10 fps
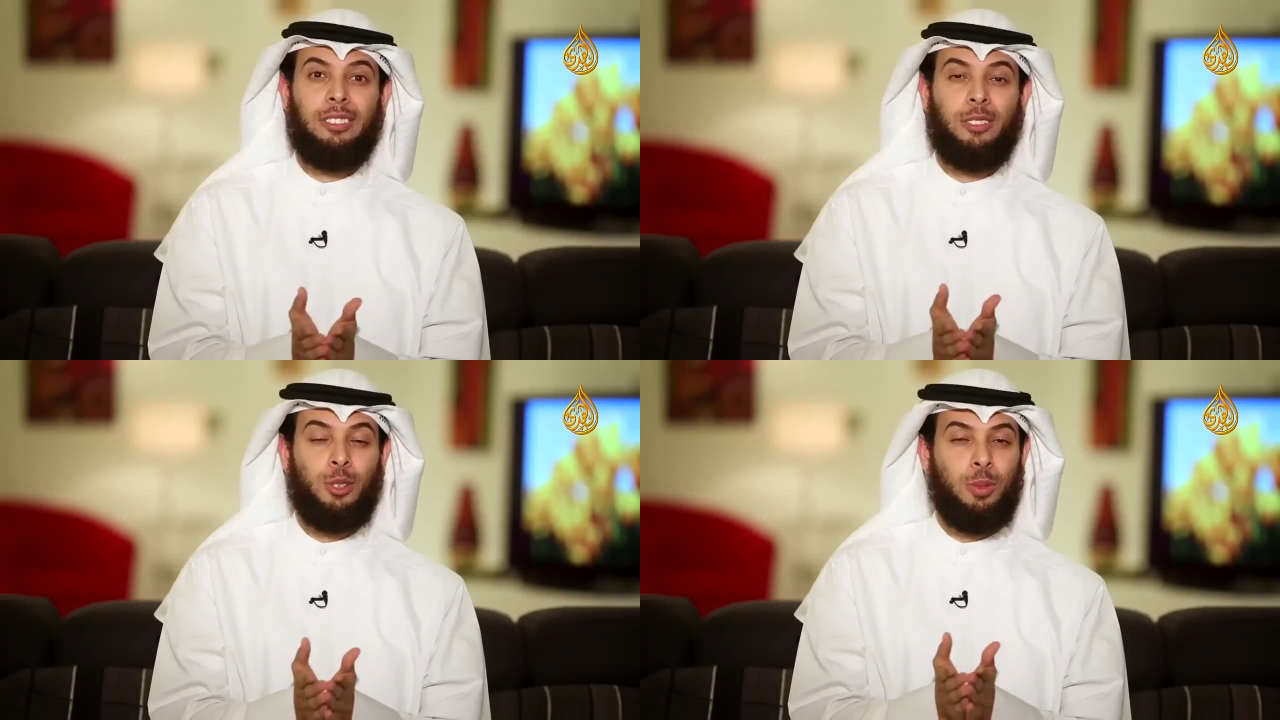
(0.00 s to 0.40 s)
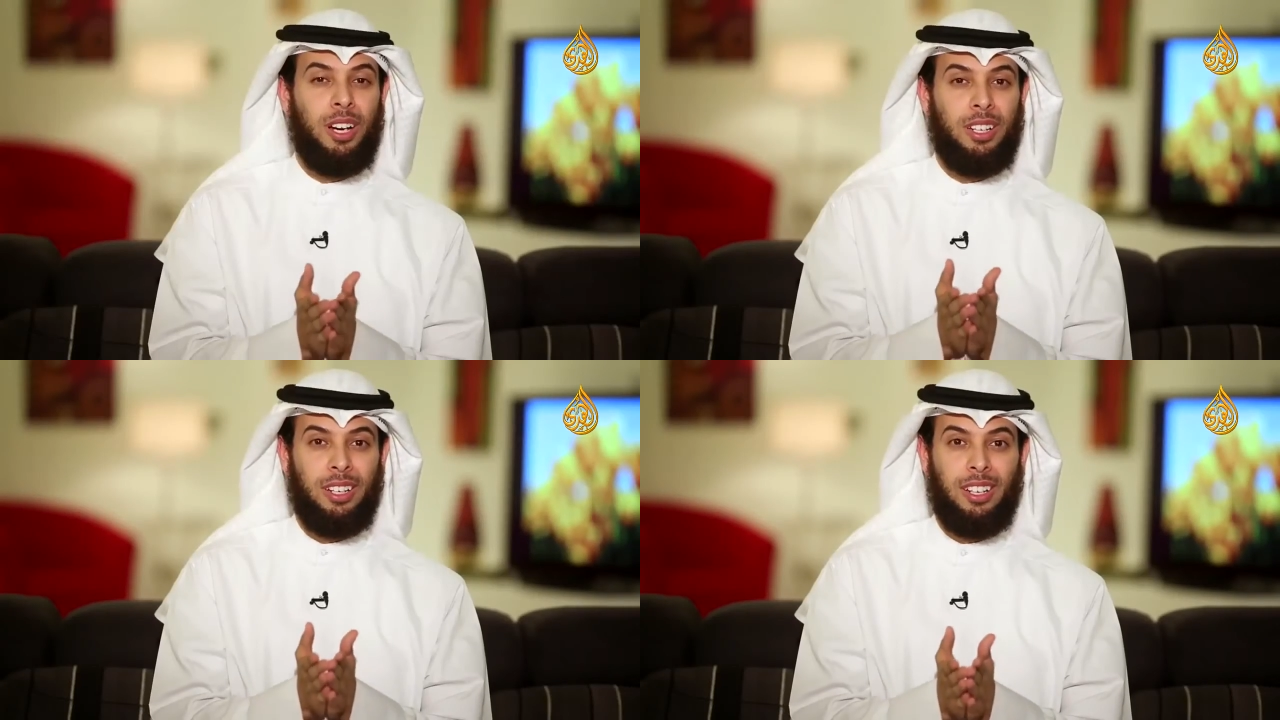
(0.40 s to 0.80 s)

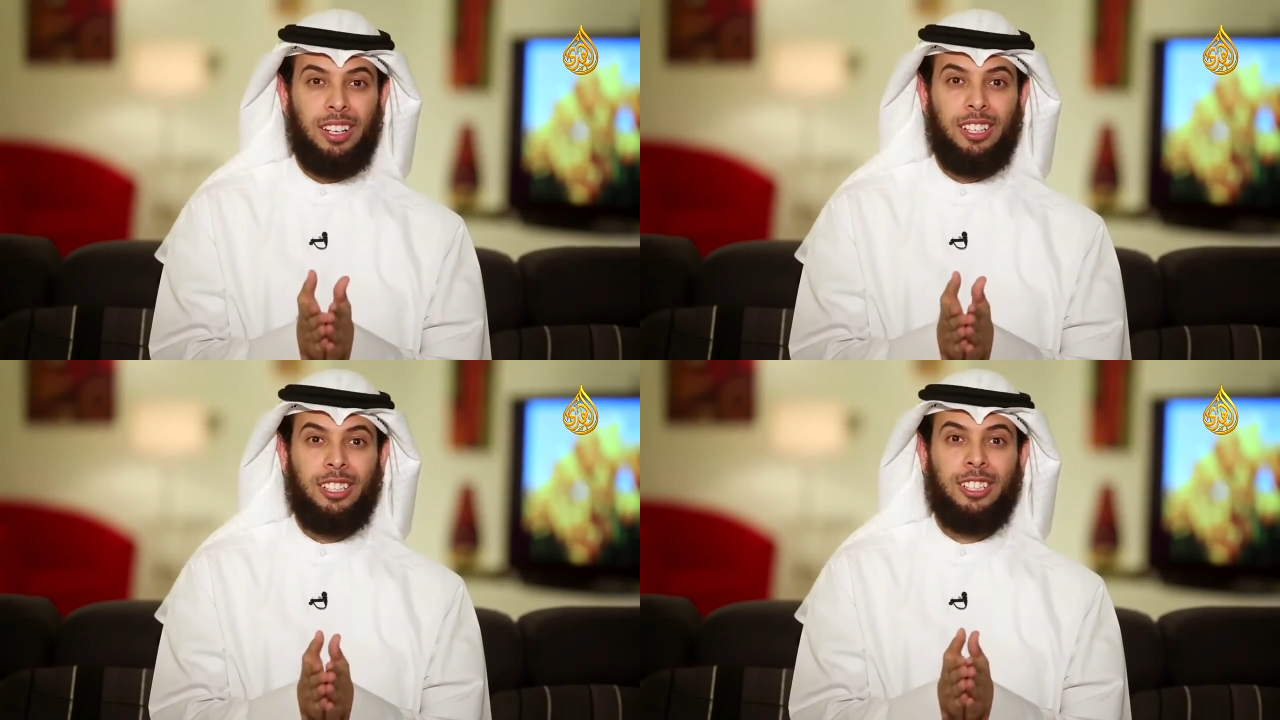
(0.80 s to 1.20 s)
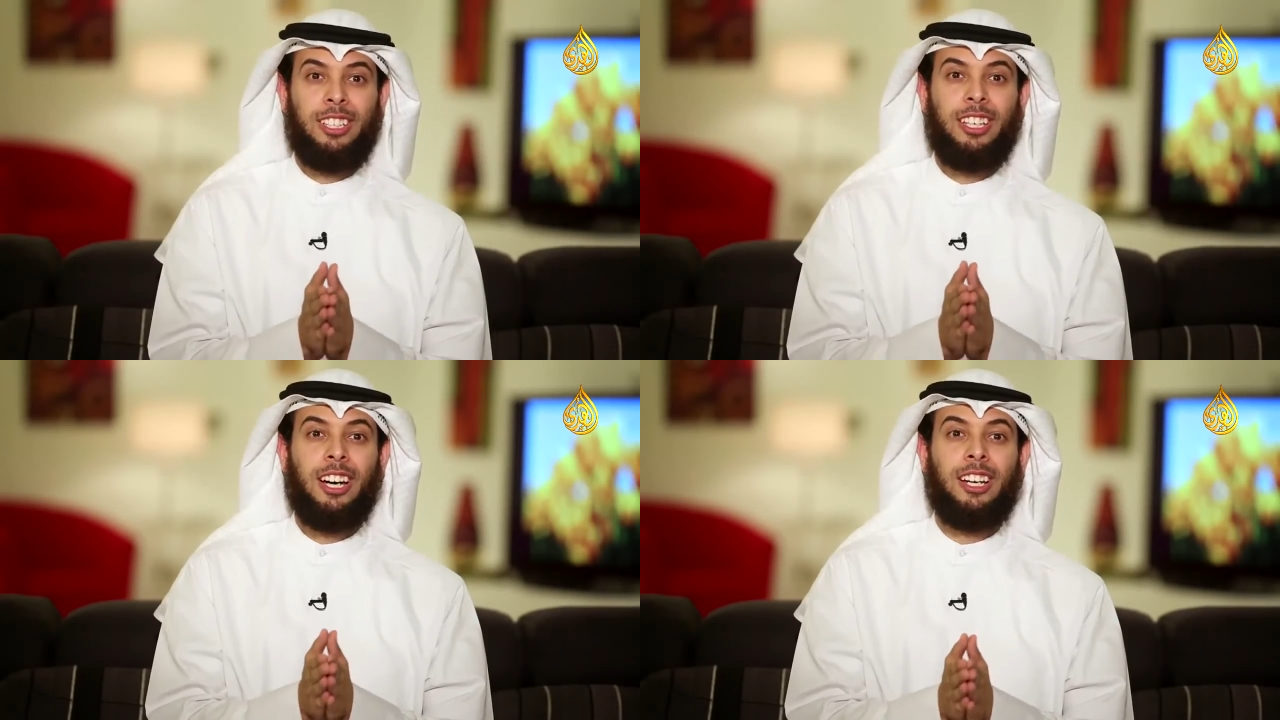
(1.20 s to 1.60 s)
Субханаллах.
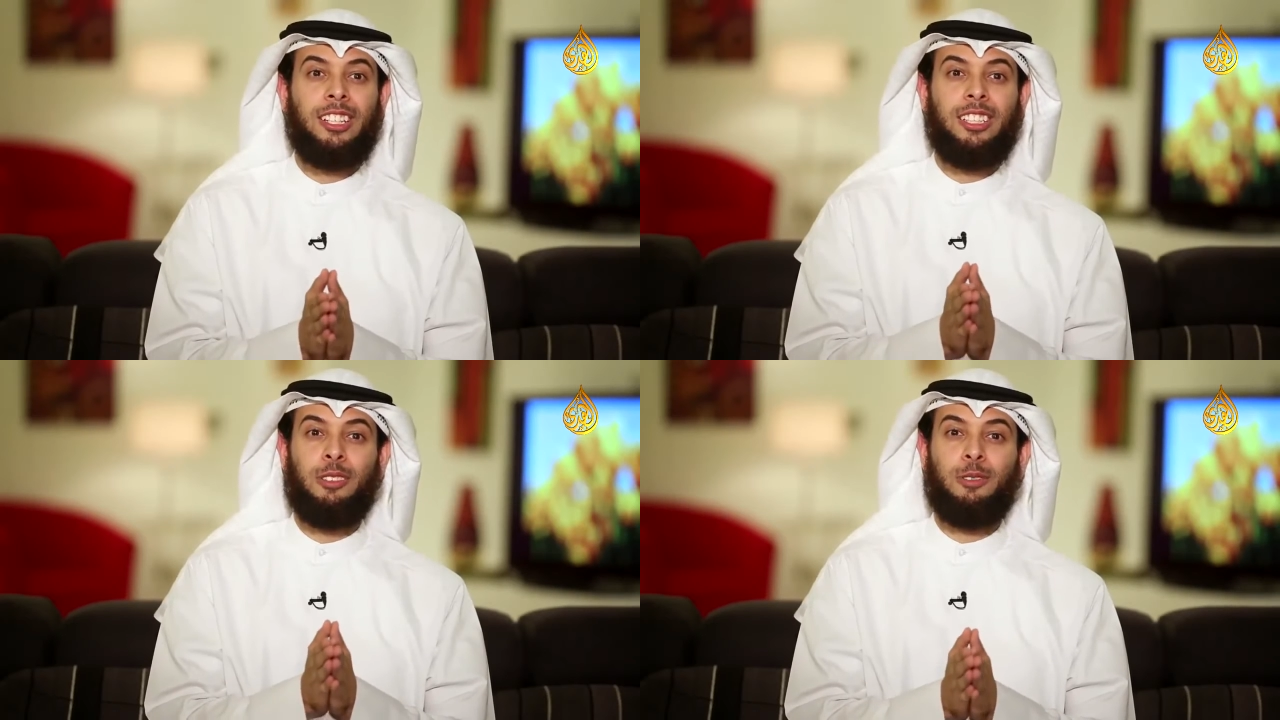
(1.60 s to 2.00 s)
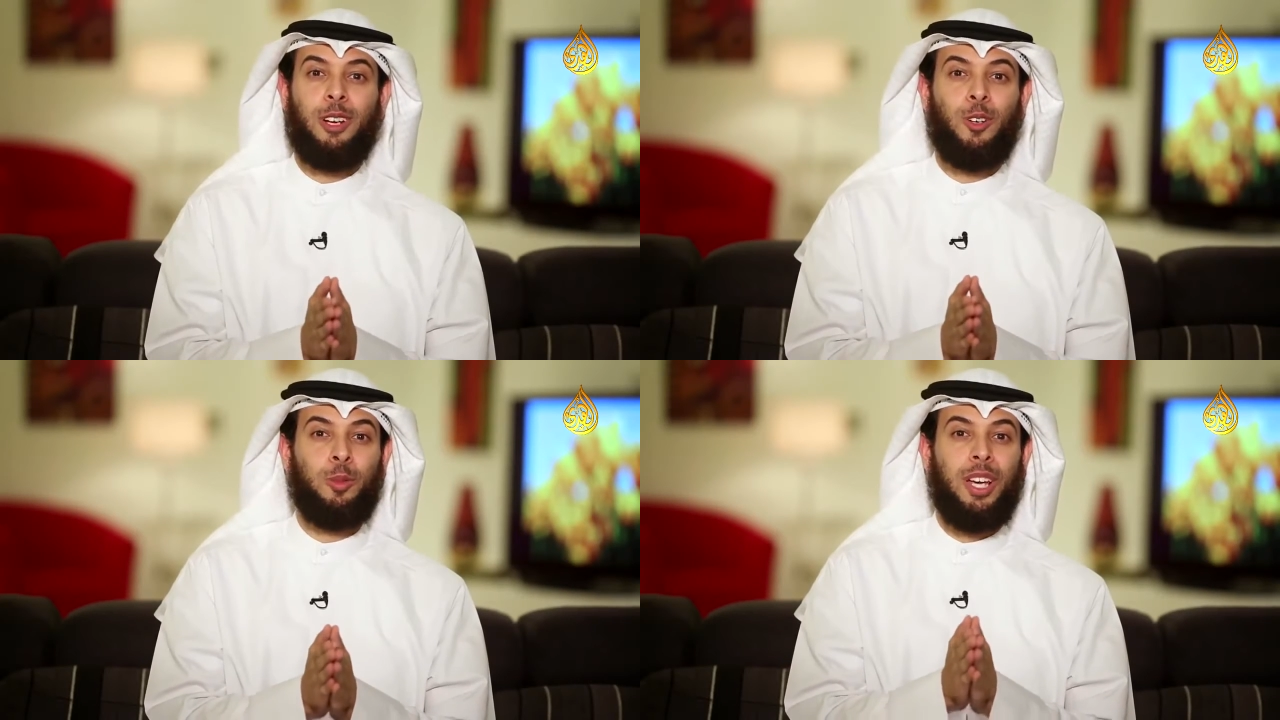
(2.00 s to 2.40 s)
Она
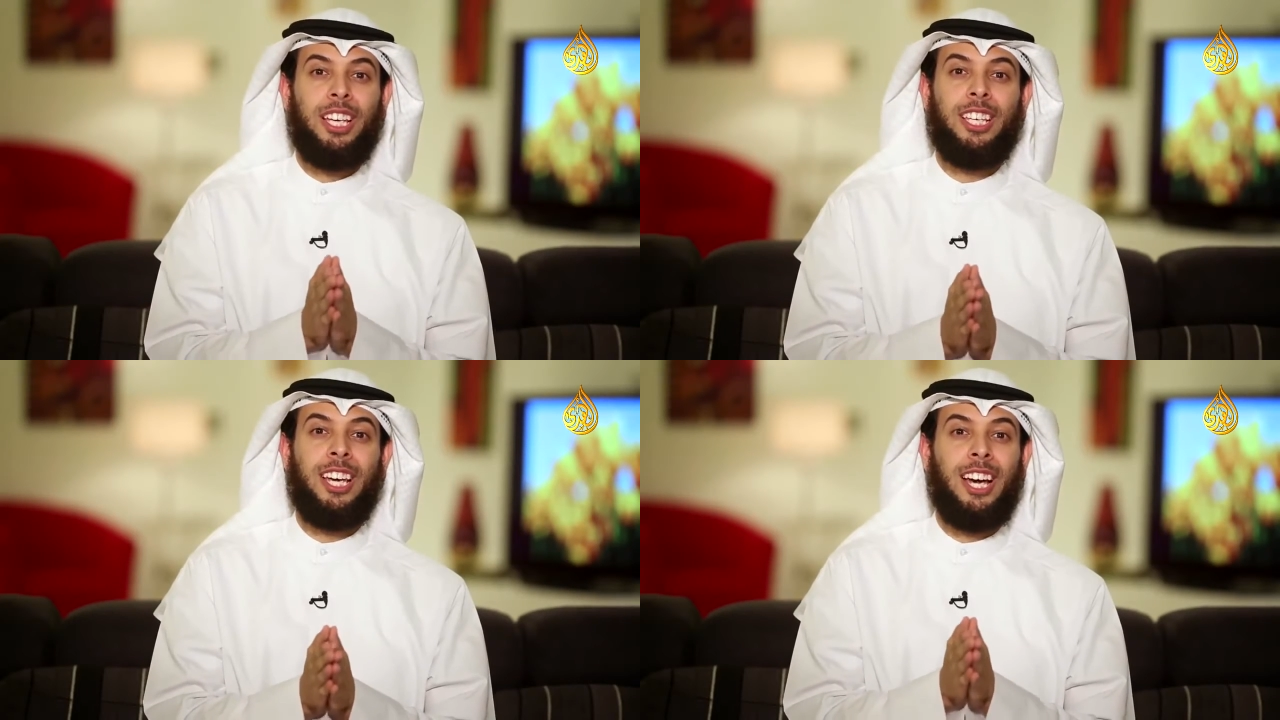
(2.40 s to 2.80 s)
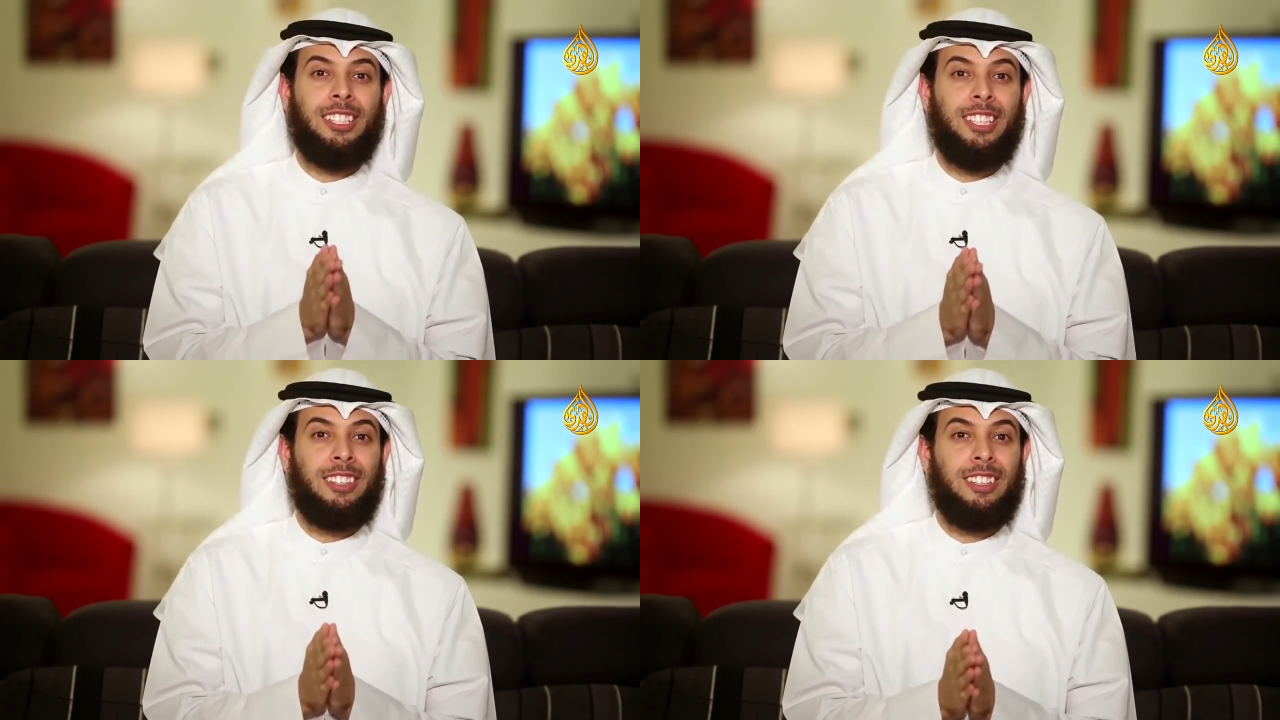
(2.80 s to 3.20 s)
радовалась каждому
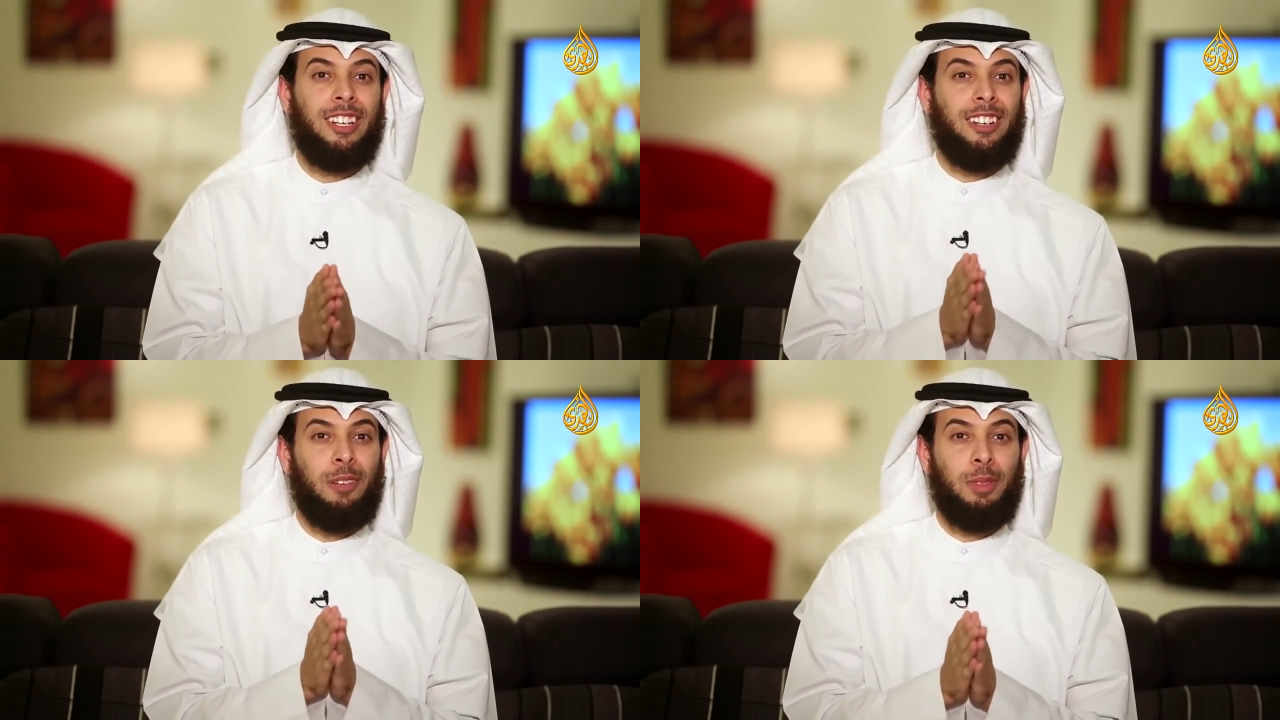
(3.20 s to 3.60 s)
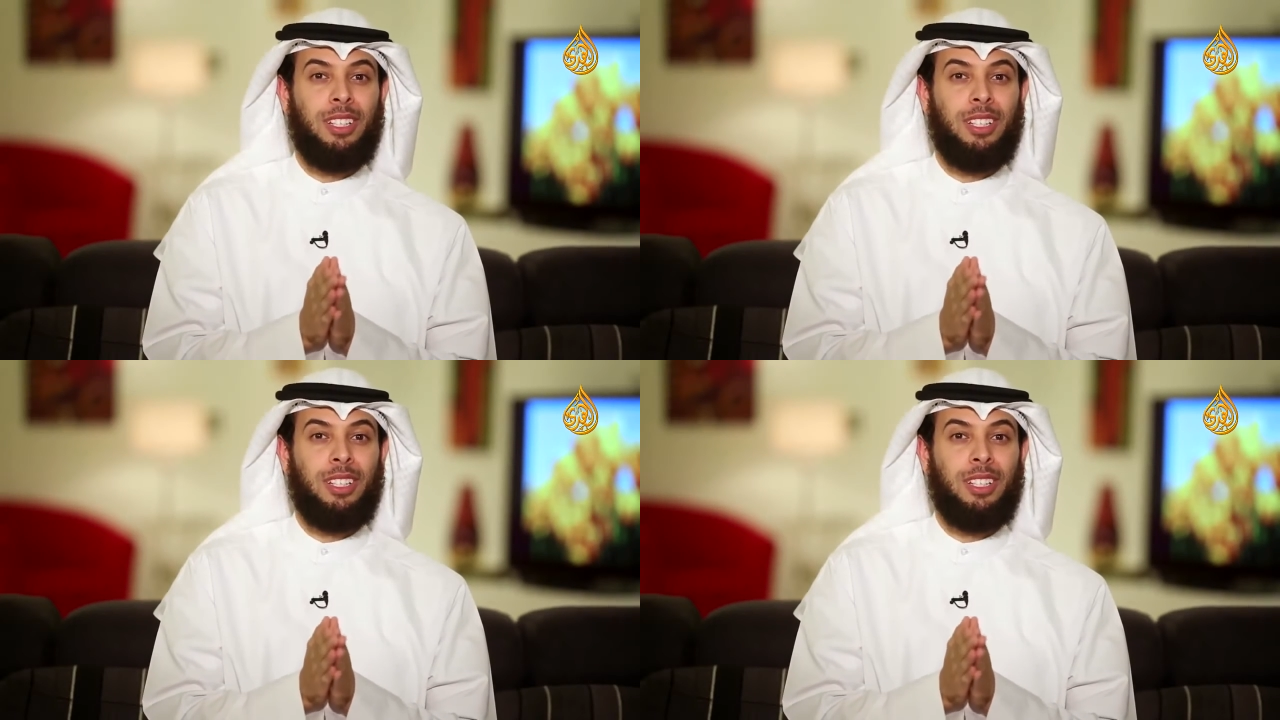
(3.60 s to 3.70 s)
хадису